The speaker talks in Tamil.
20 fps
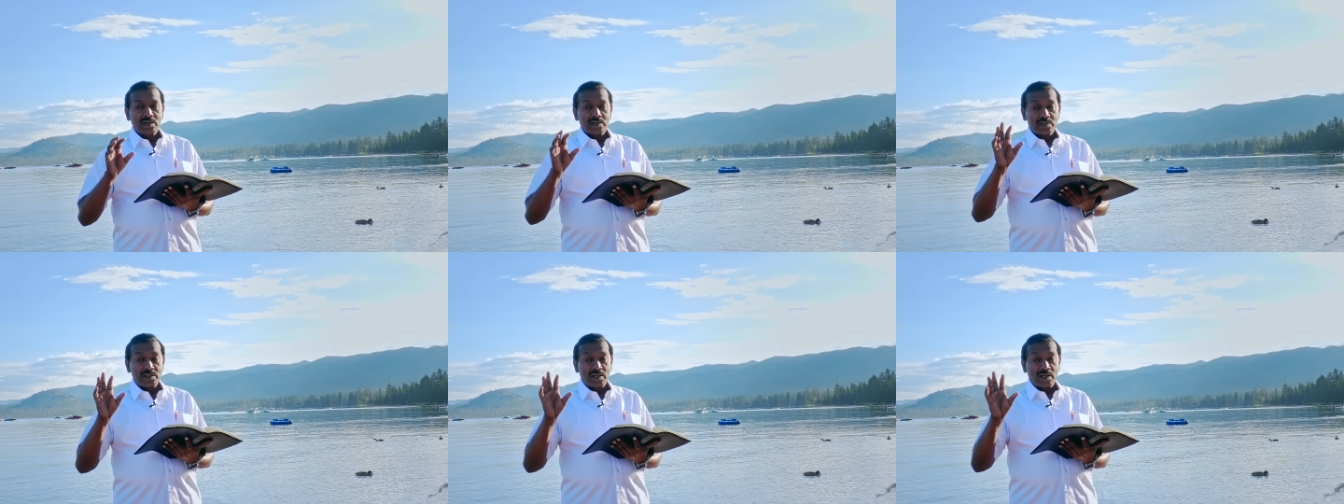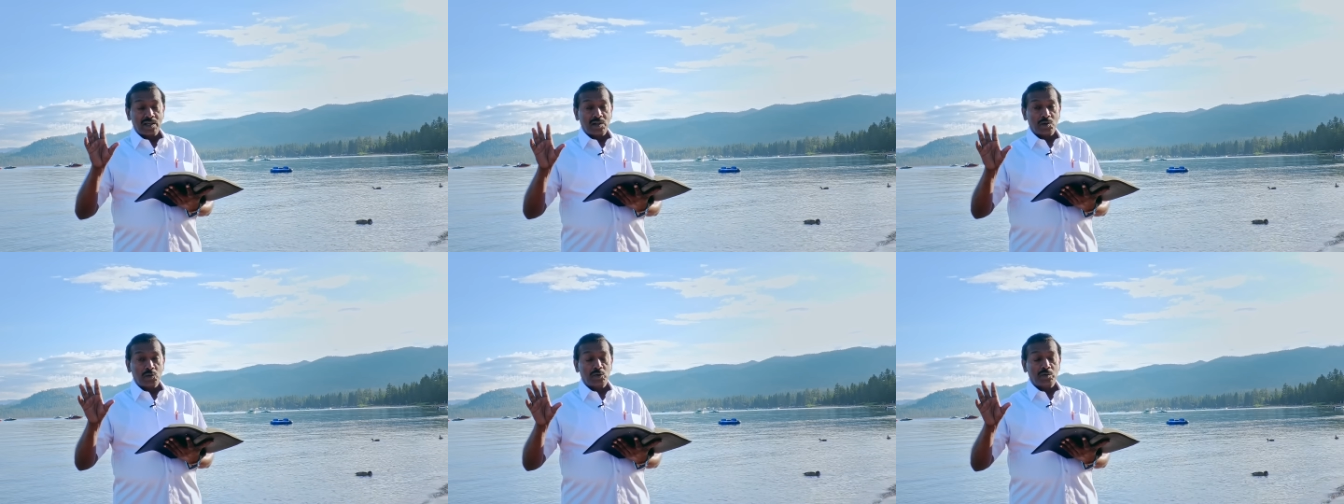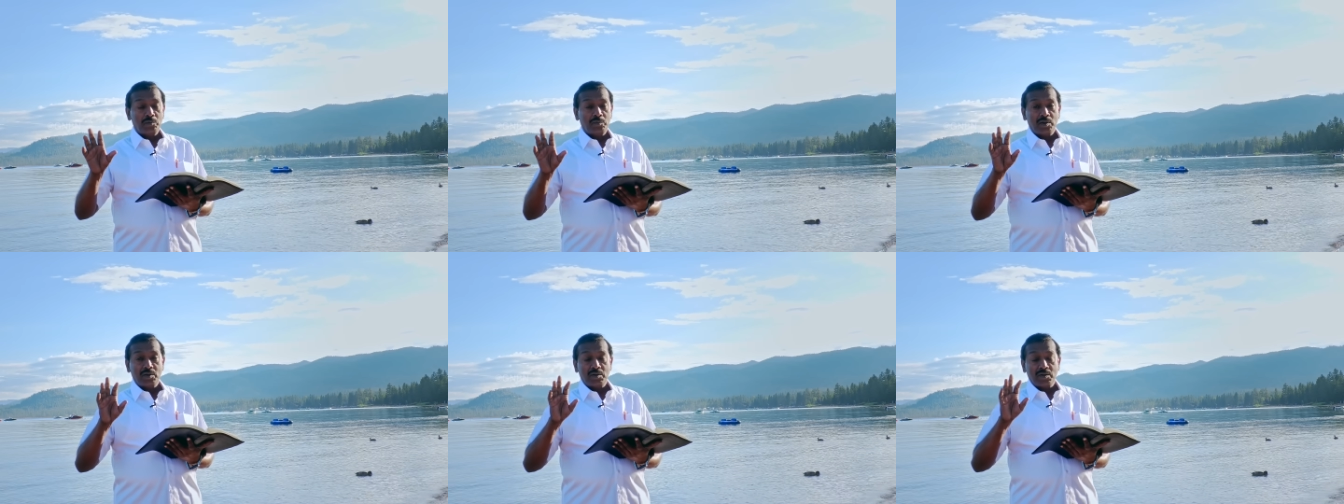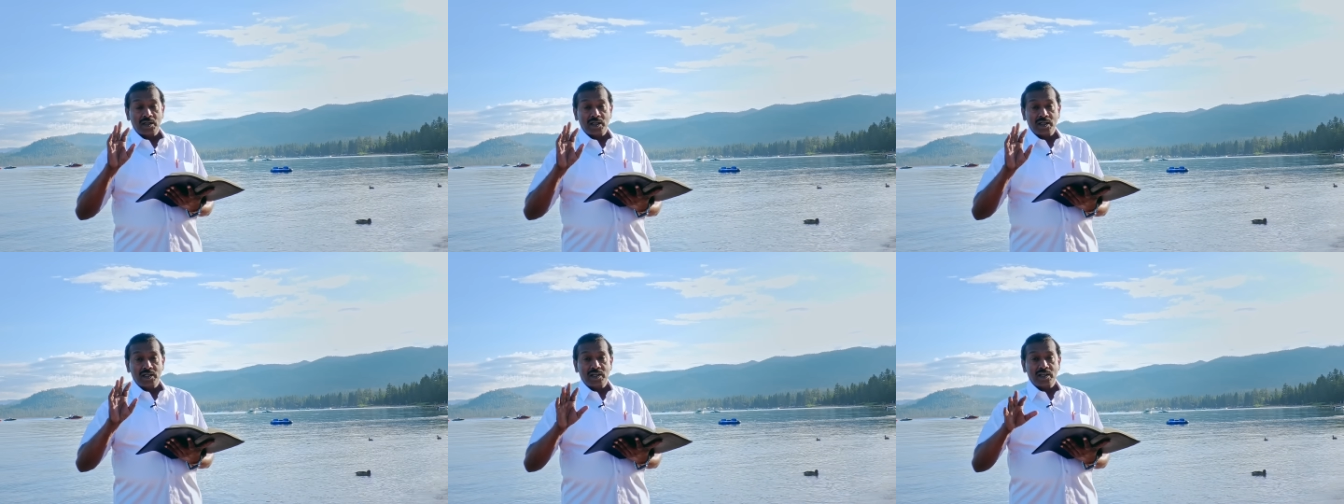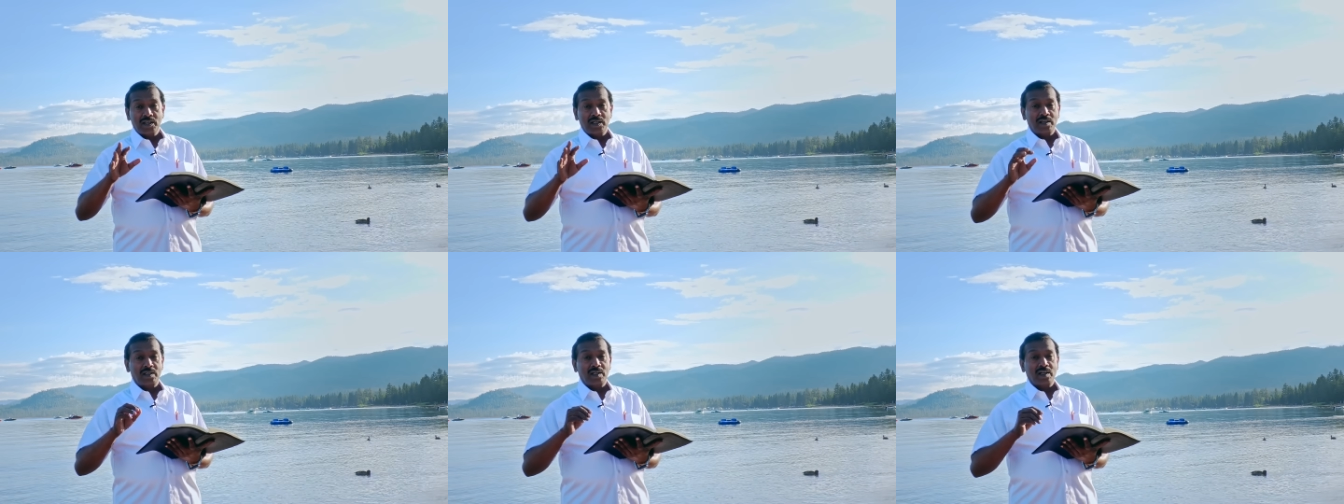சில ரூமுக்குள்ளே
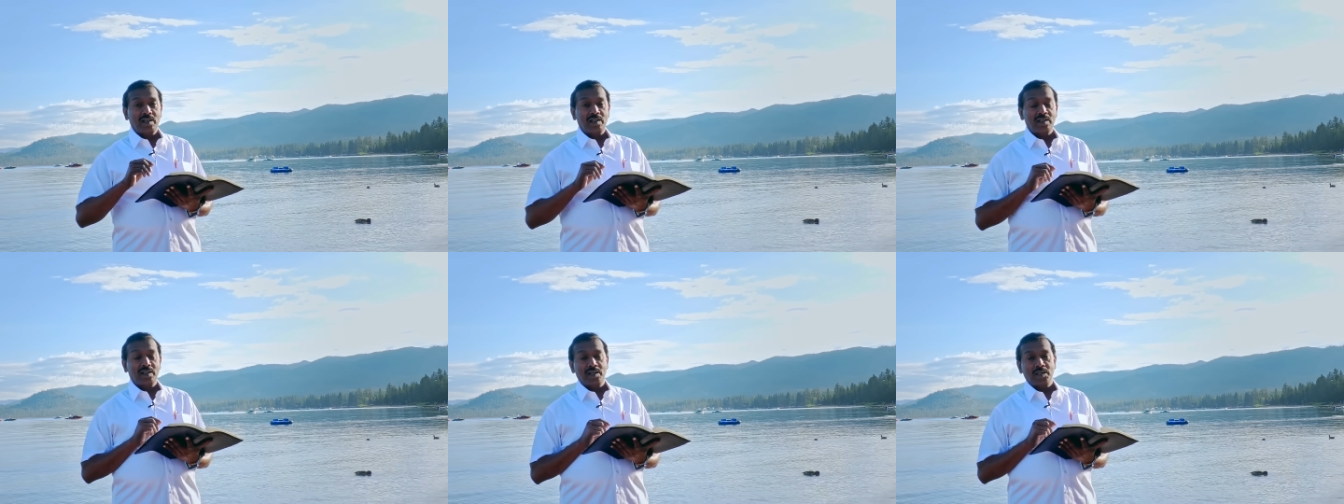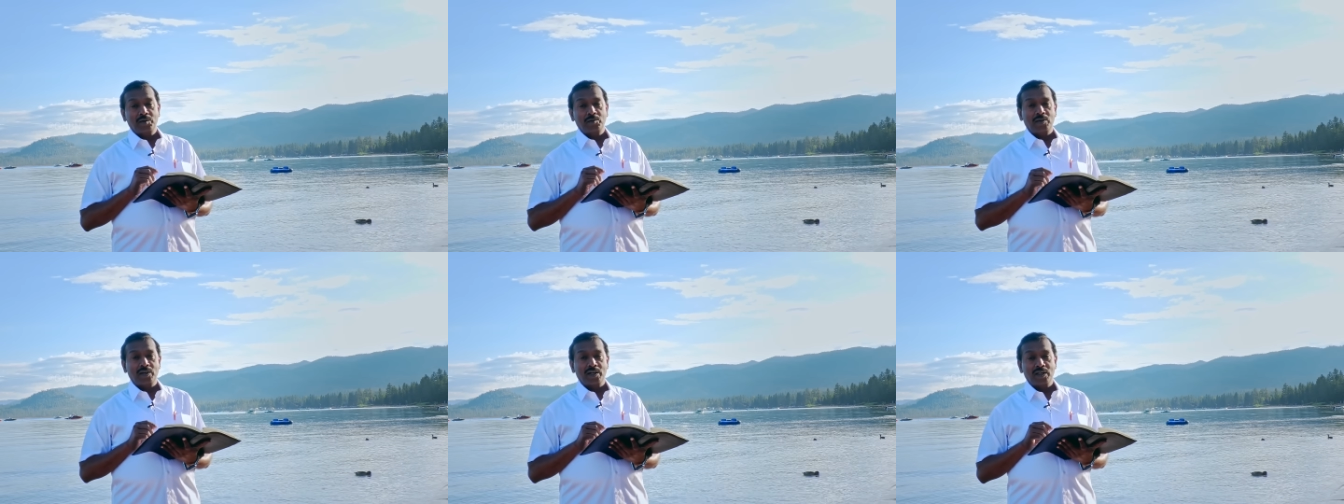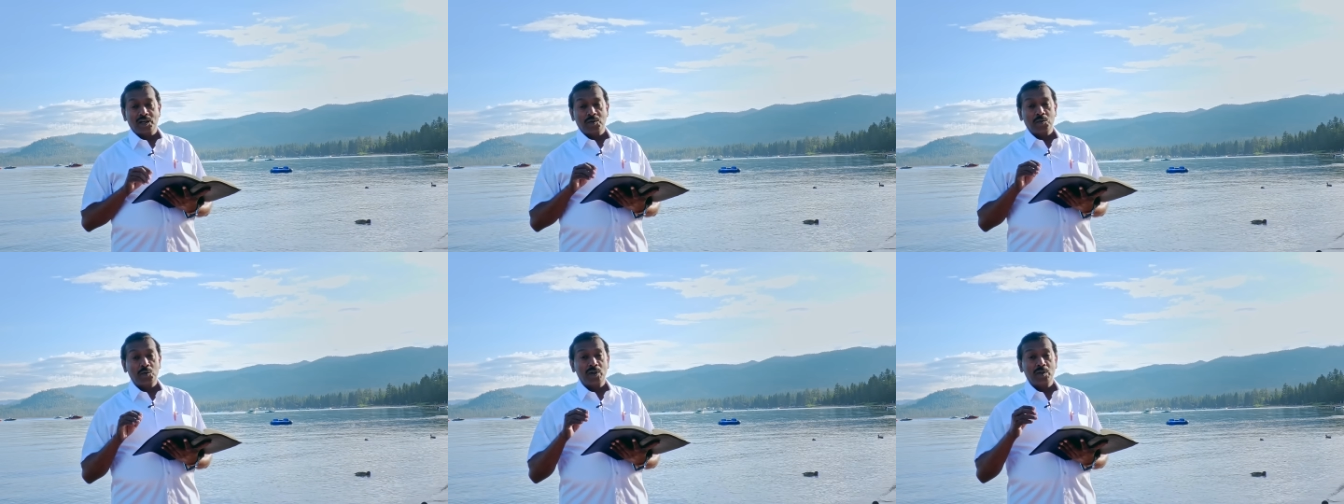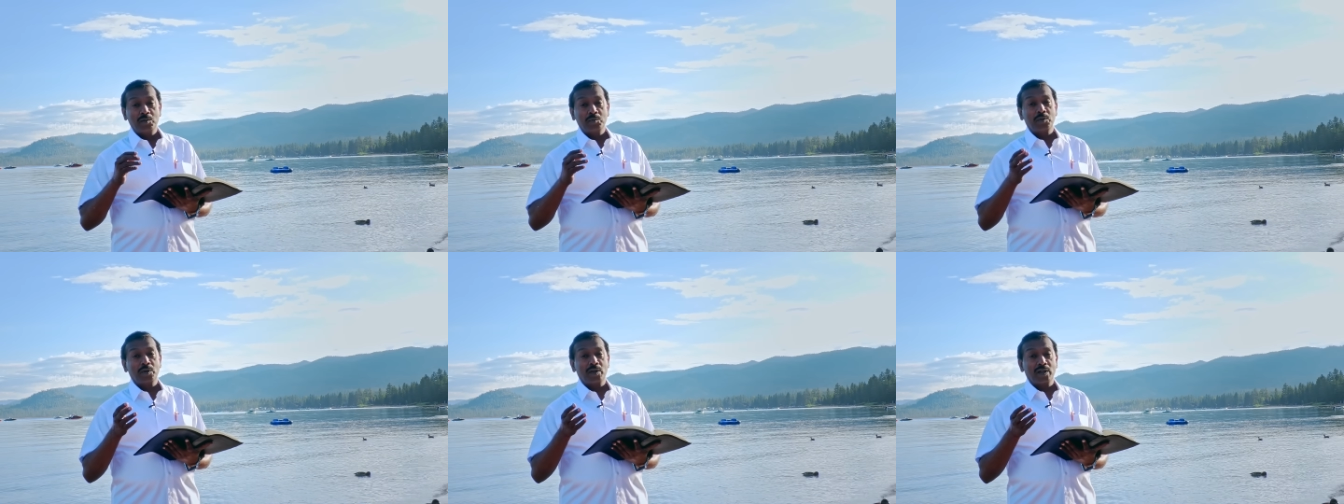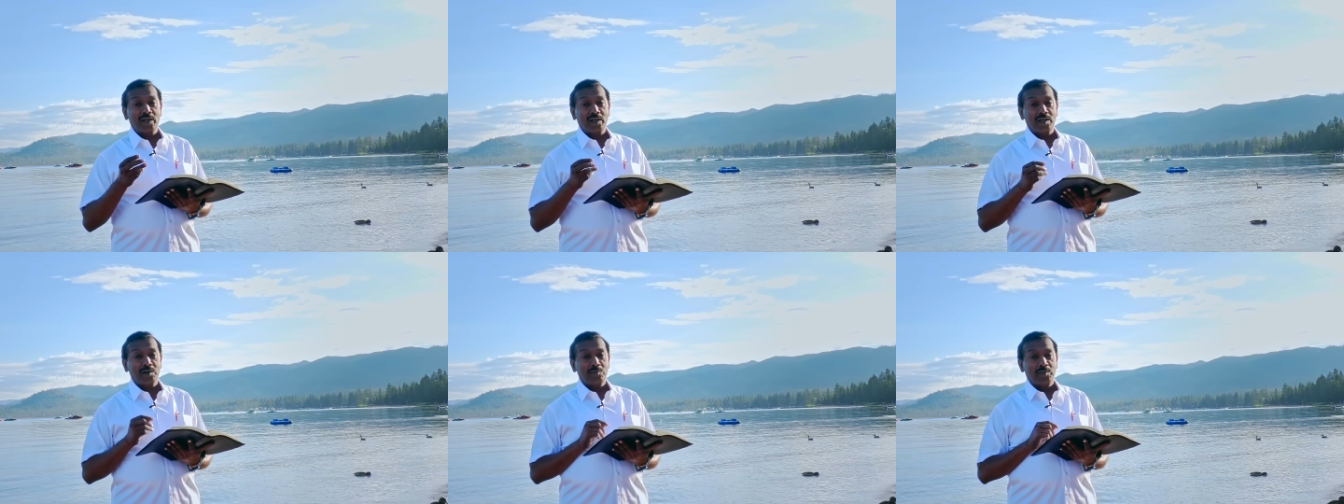இருட்டாக இருக்குன்னு வைங்களேன் உள்ளே
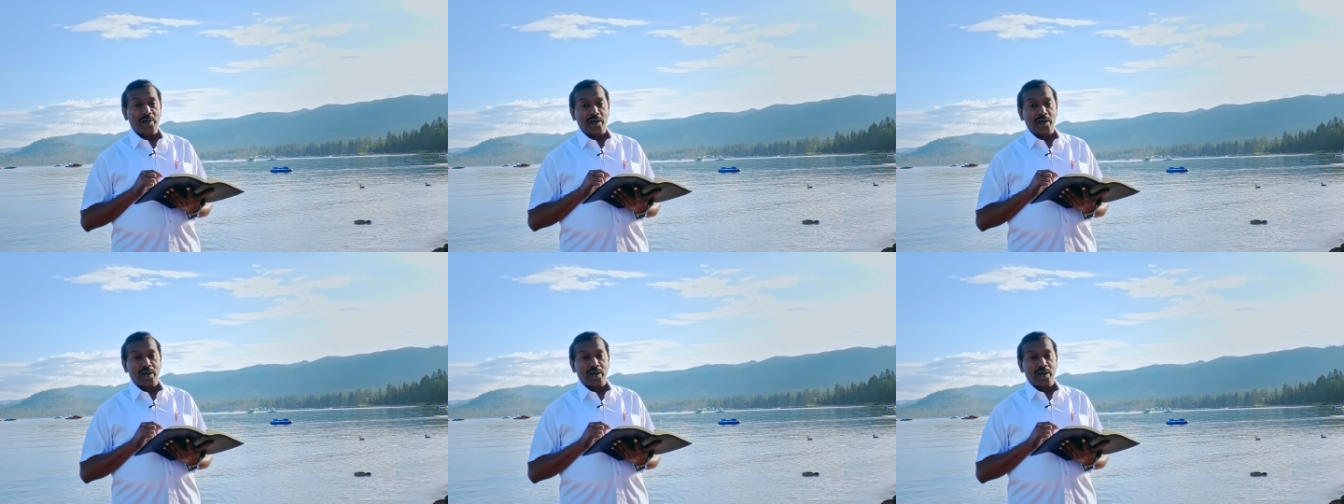போகிறக்கே